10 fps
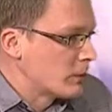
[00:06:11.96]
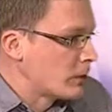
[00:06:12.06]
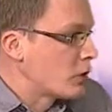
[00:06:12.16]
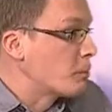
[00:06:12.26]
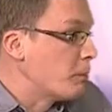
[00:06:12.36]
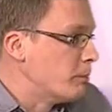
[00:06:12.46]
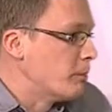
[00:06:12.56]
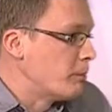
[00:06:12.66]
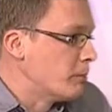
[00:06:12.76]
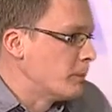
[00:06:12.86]
скажем,
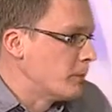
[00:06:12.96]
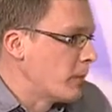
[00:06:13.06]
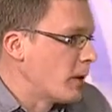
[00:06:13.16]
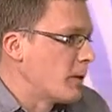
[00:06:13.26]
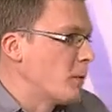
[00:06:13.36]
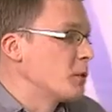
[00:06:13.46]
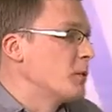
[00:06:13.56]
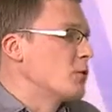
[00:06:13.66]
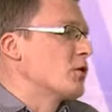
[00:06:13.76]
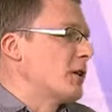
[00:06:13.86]
Э, может
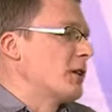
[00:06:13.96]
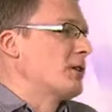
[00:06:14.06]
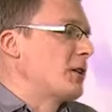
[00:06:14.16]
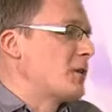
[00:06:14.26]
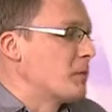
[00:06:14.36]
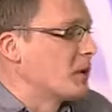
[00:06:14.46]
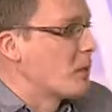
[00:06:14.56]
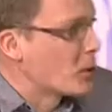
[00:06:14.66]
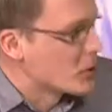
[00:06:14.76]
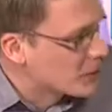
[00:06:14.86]
быть, уже, так сказать,
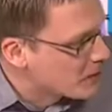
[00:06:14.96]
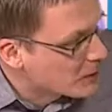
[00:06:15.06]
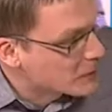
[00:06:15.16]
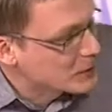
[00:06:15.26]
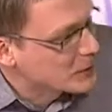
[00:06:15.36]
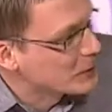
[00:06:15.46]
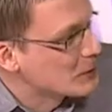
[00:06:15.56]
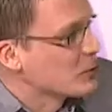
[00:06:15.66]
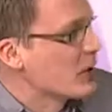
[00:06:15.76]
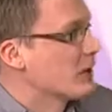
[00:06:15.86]
позапрошлый мэром Виктором
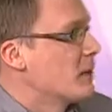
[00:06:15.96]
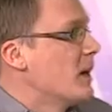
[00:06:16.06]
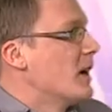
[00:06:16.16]
Волончунасом